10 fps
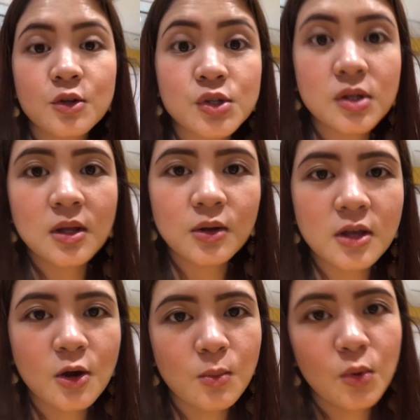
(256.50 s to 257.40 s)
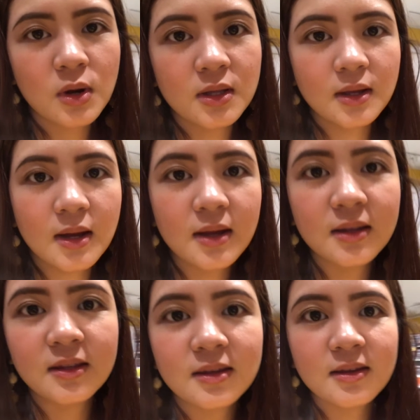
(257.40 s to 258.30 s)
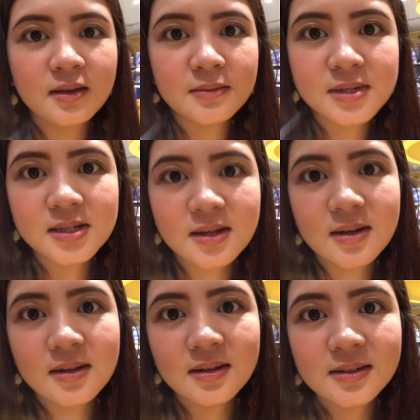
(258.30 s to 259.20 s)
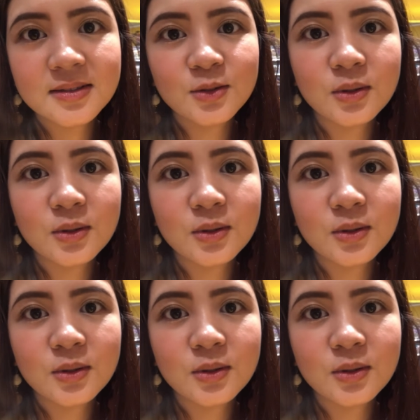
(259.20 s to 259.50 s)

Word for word: Gusto daw niya kumuha ng anim. Shucks,